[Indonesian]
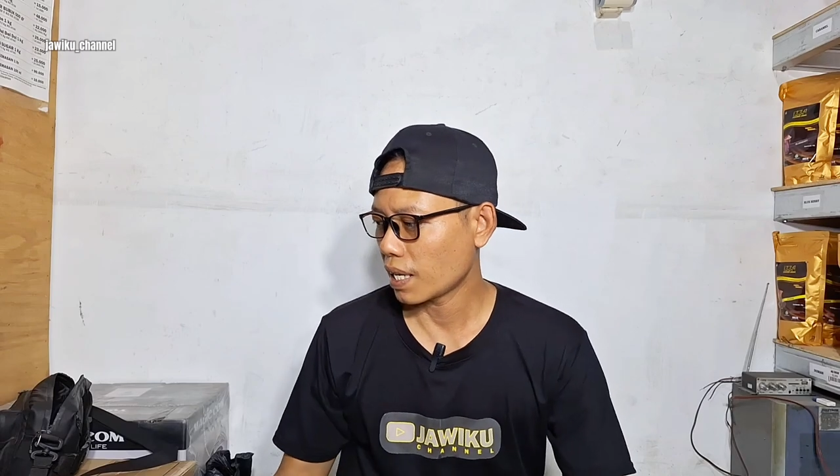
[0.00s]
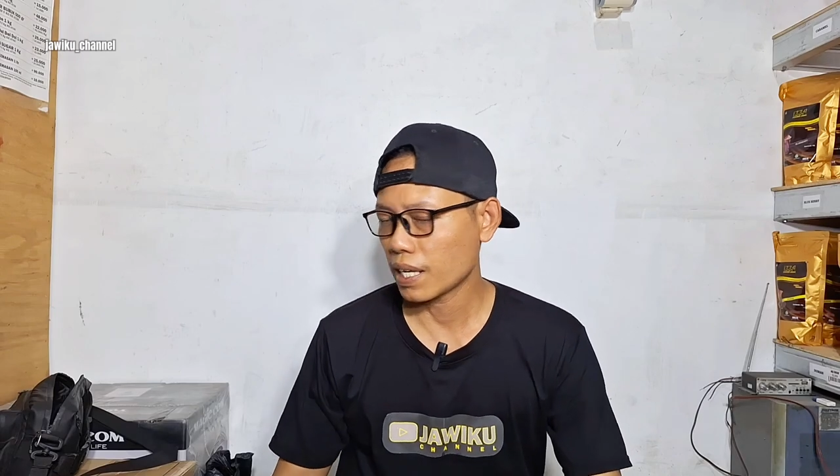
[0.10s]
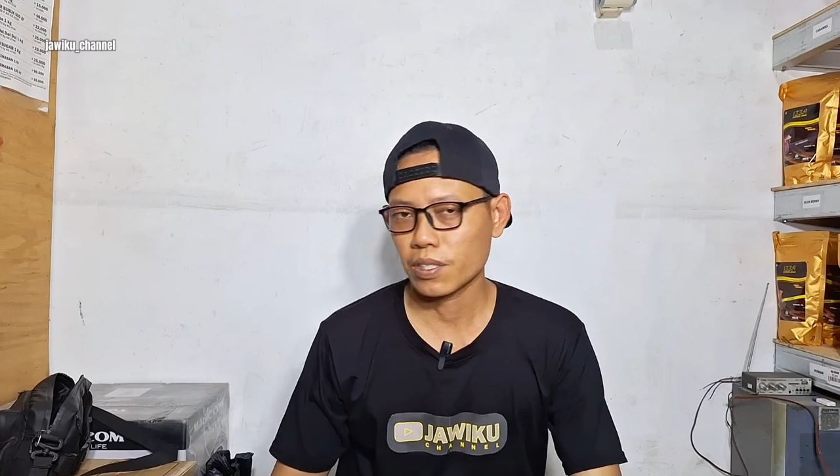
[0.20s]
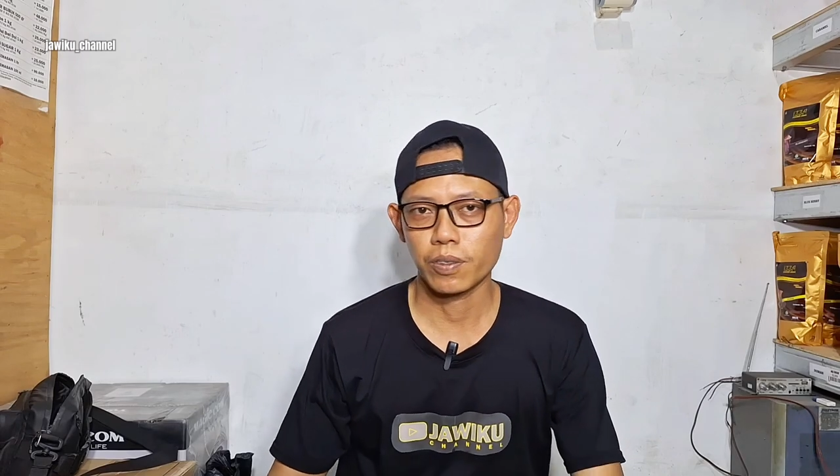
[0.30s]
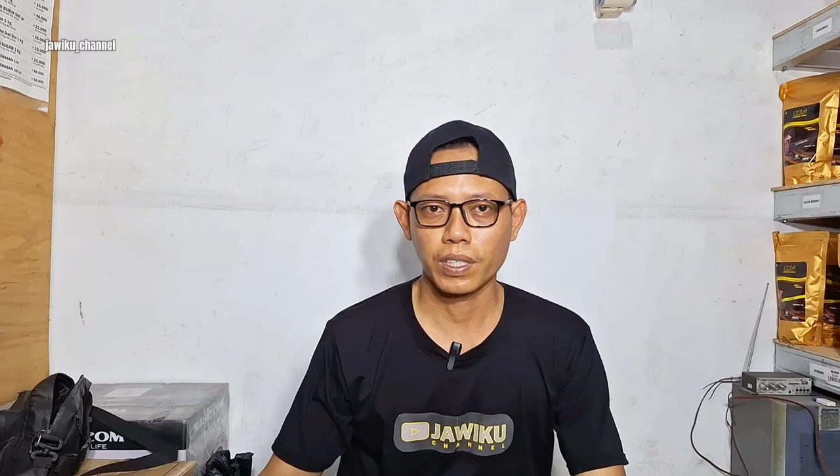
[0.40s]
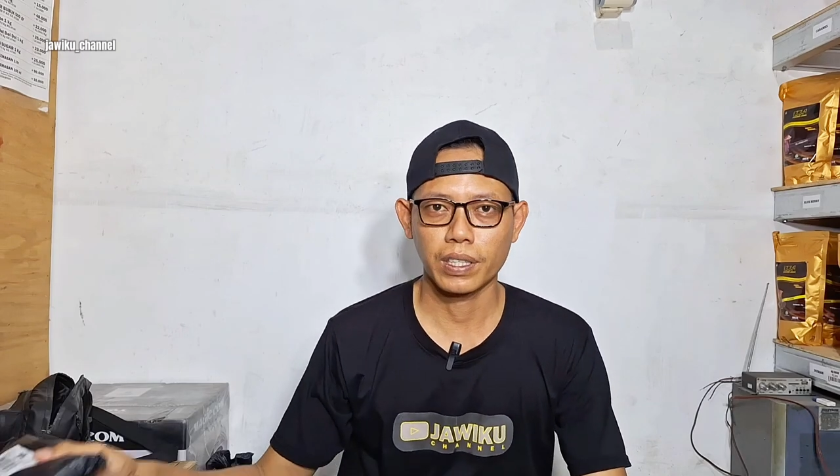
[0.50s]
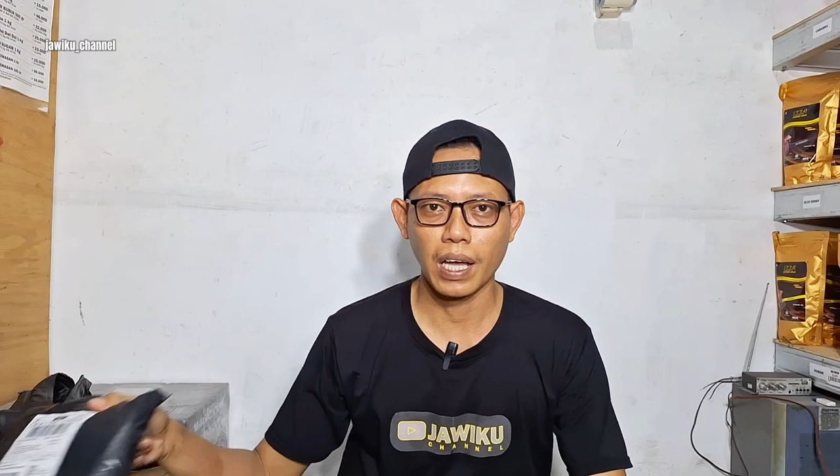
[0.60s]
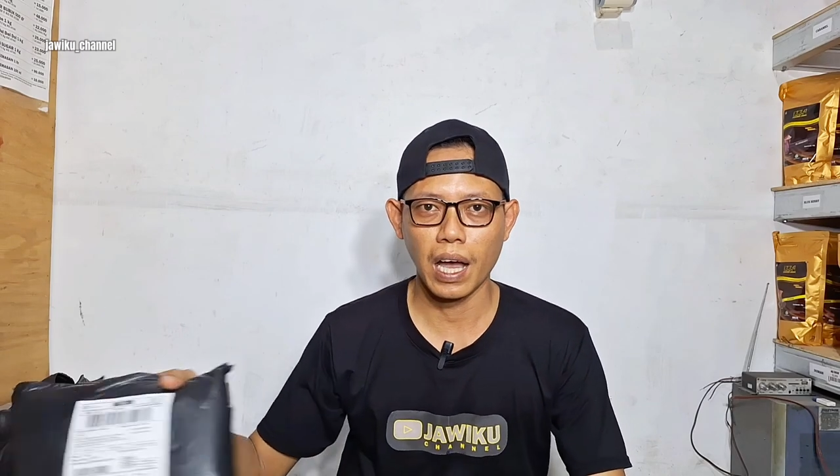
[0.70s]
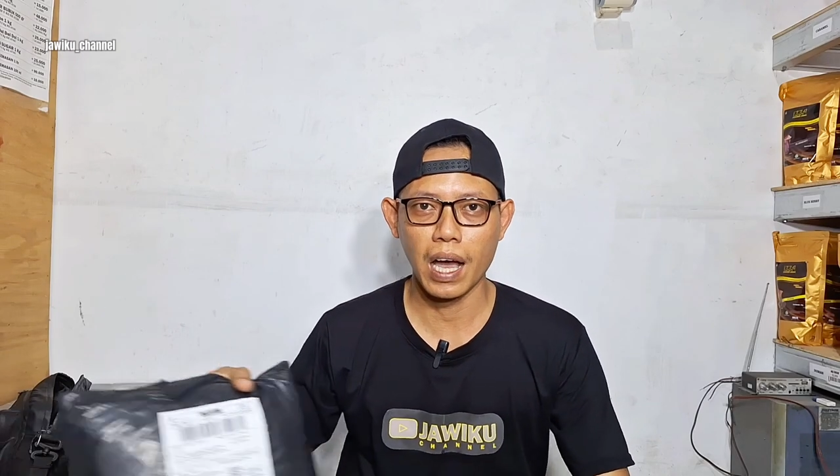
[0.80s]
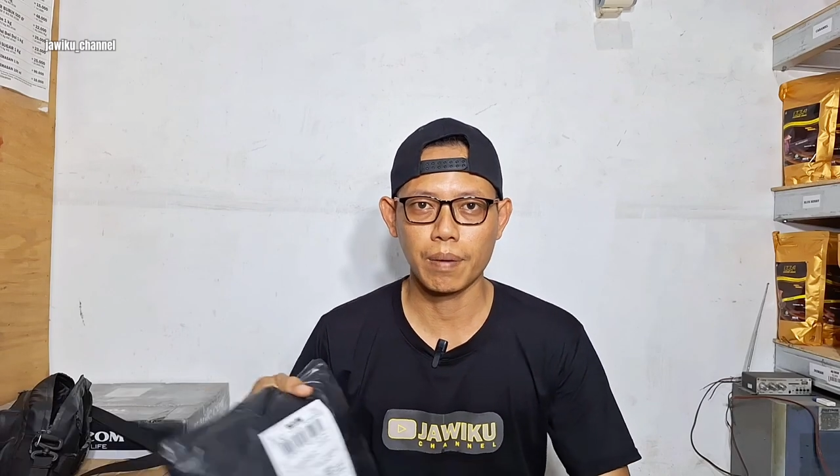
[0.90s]
langsung
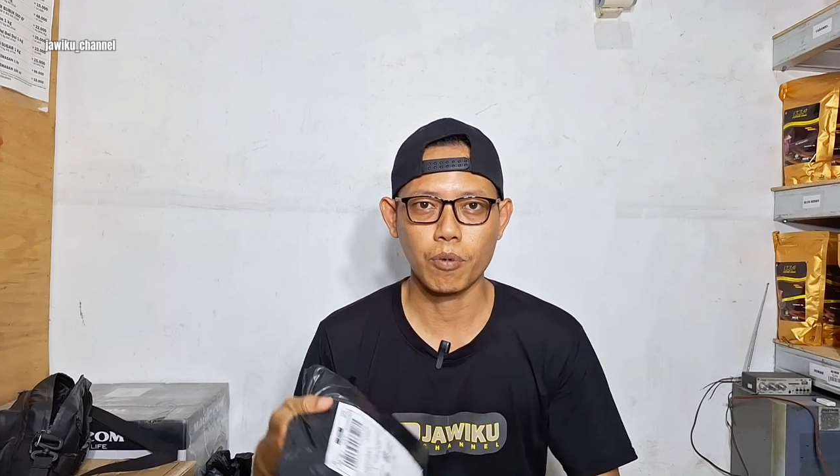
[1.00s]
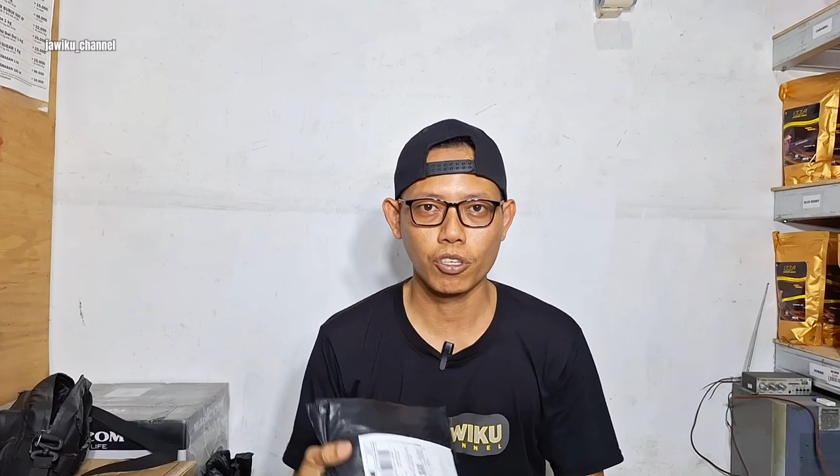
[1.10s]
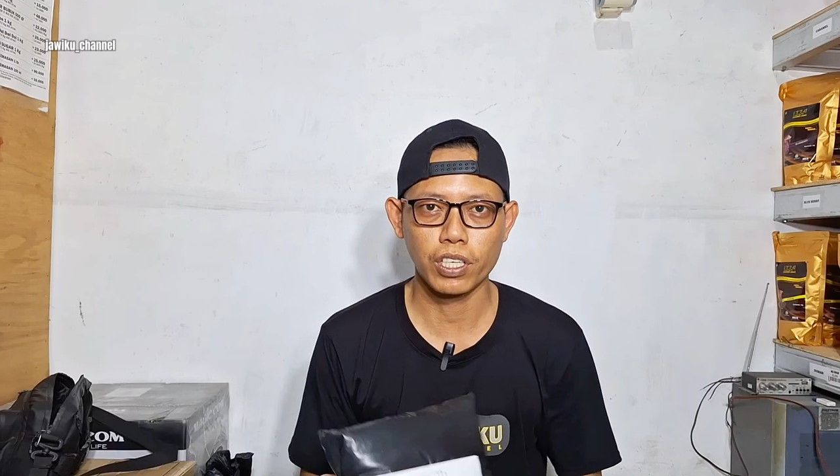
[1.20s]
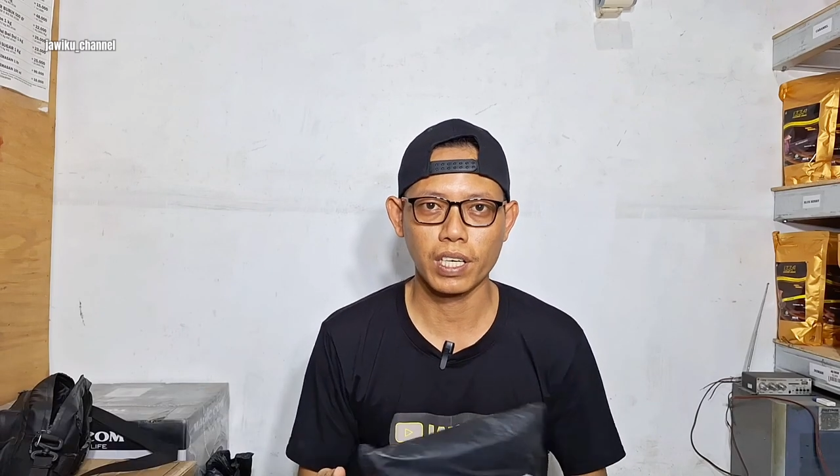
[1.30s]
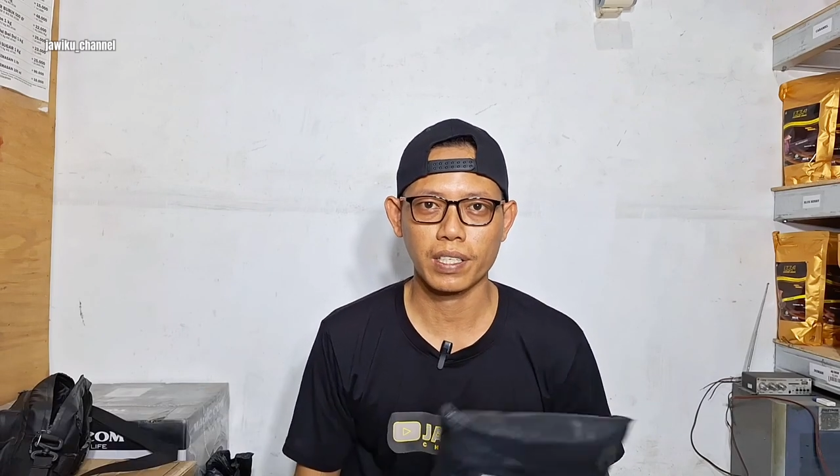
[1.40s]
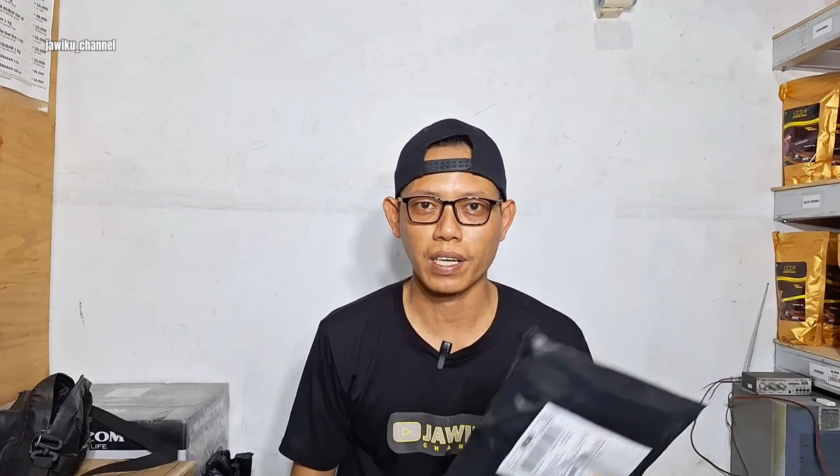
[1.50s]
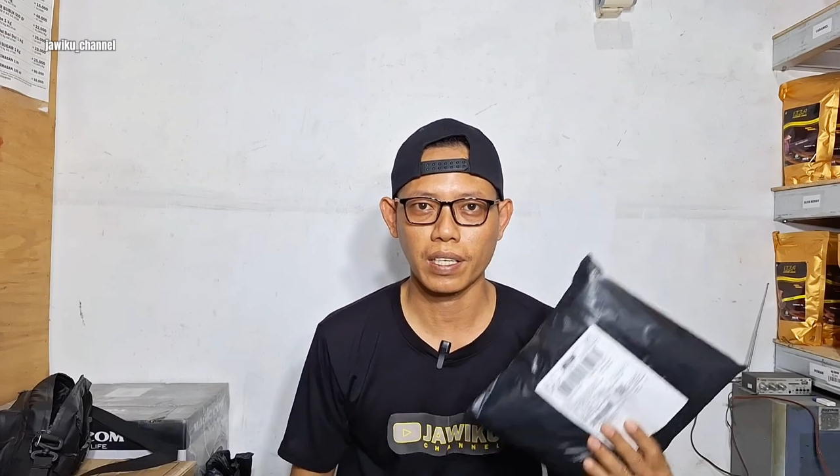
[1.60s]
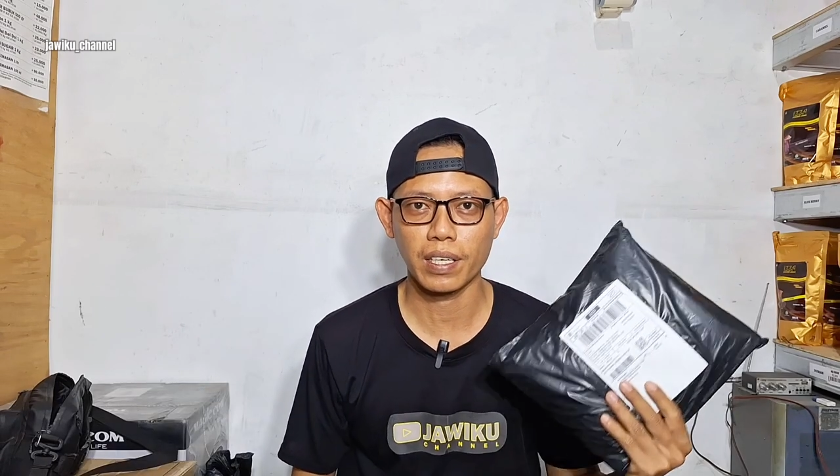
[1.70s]
kita unboxing dan